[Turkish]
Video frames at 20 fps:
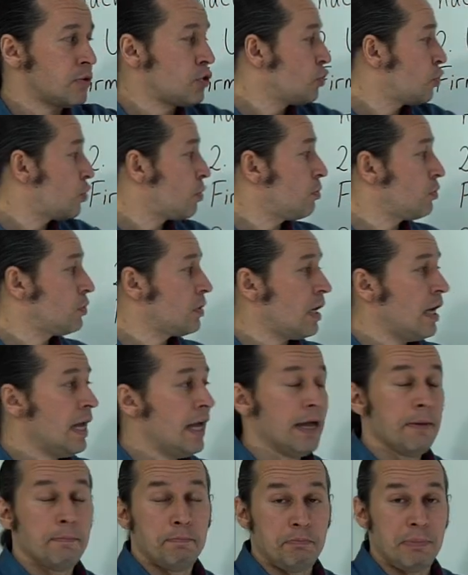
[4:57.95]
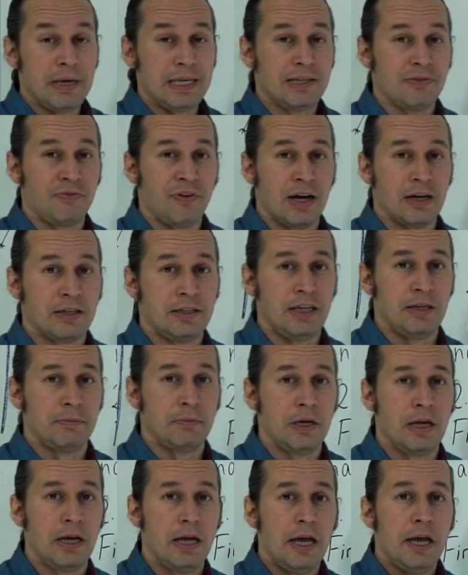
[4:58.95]
Çünkü burada miş var değil
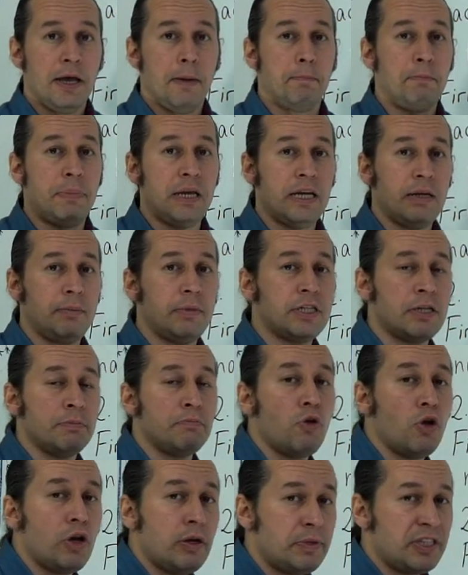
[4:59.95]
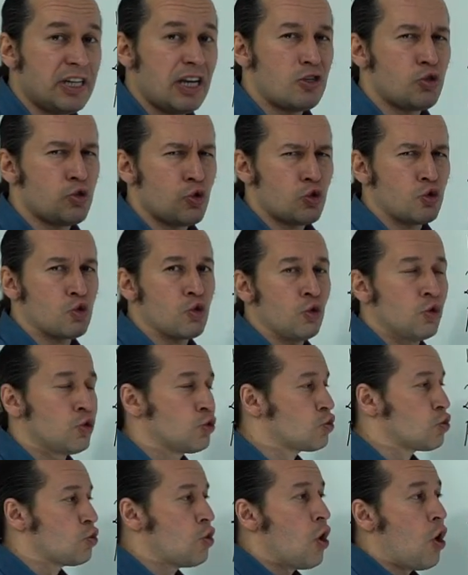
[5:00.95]
mi? Benim için böyle bir şey söz
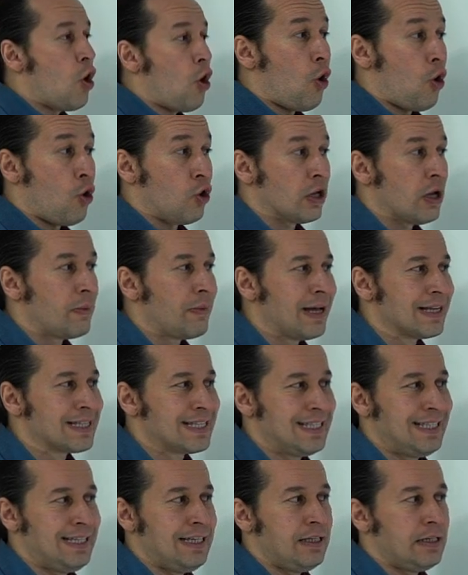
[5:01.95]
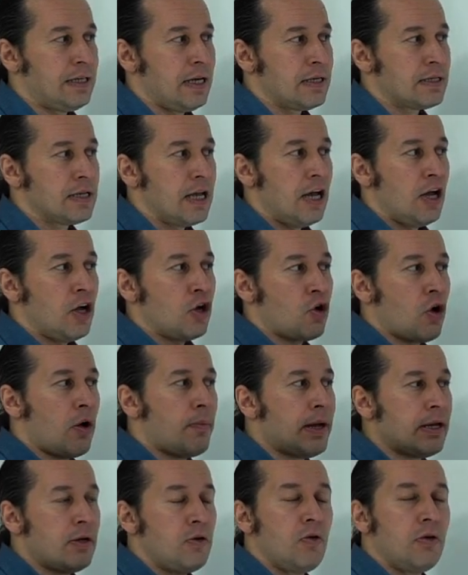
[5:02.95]
konusu olamaz diyeceğiz.
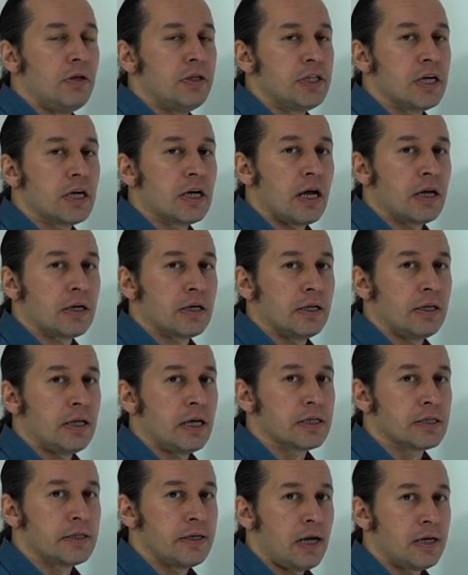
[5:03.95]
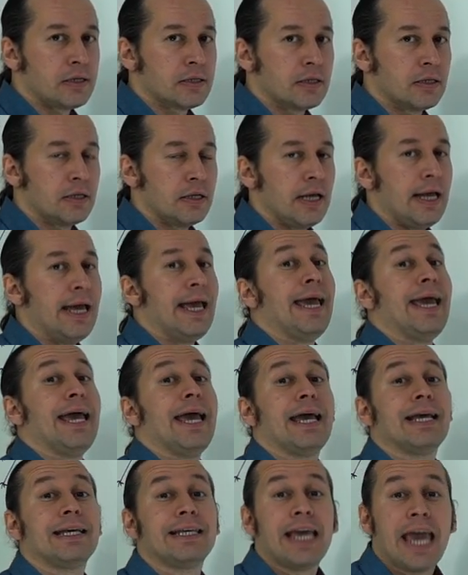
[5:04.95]
Comment ne olacak arkadaşlar?
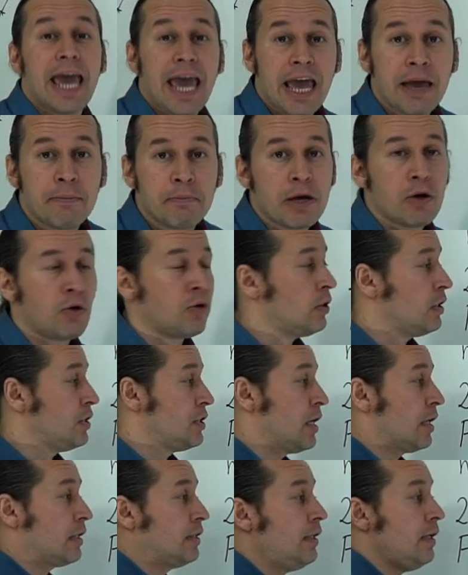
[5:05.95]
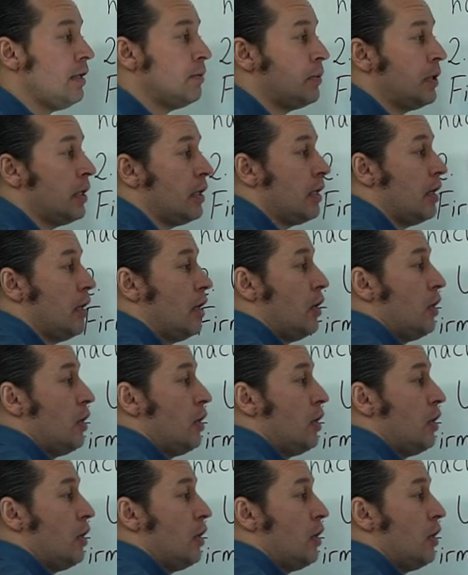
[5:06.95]
Käme olacak değil mi?